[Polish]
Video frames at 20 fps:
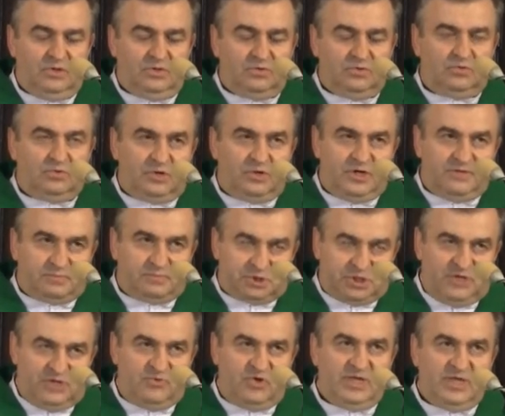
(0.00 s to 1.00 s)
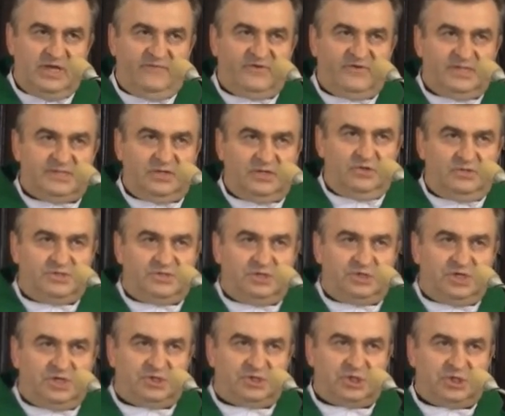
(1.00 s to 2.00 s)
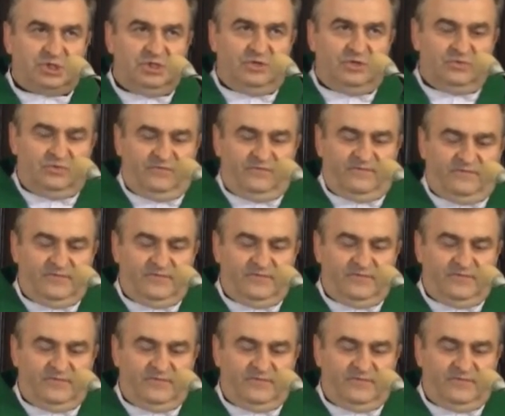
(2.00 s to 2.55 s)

który przyjmuje nawracających się grzeszników.